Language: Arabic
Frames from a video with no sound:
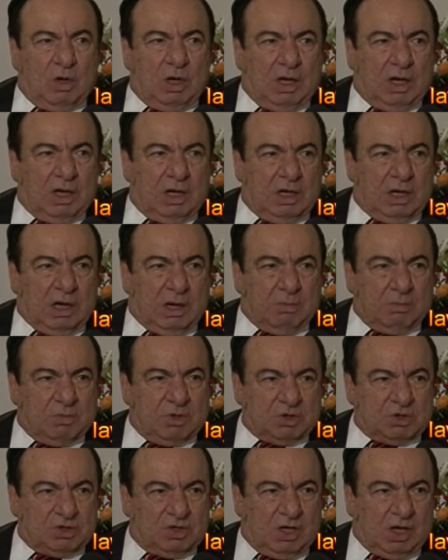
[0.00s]
اللي عم
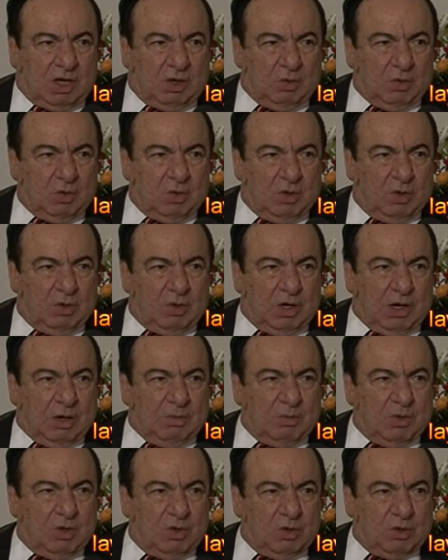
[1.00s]
بيشطح وكله اللي
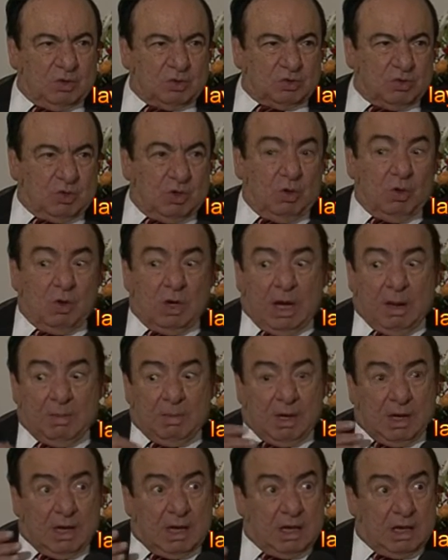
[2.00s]
عم بيرقص كله اللي عم
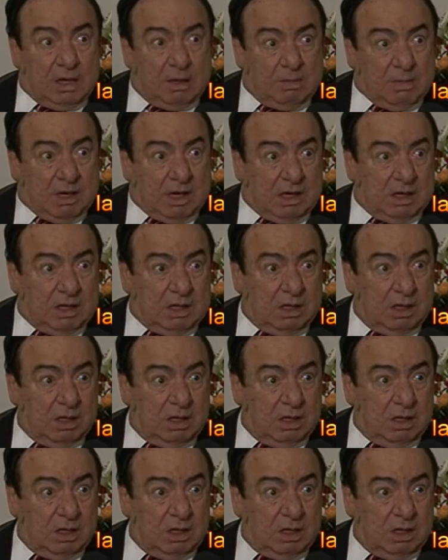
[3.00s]
بيغني معي